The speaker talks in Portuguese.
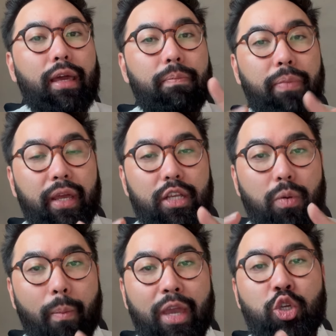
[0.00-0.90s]
e
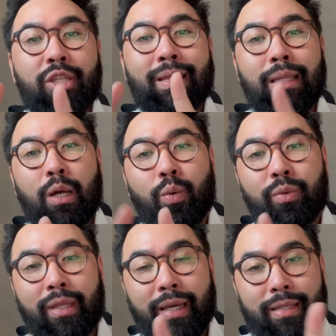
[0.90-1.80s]
principalmente não
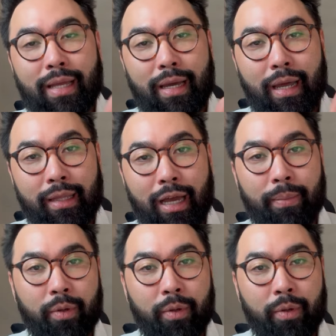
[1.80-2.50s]
desagradar,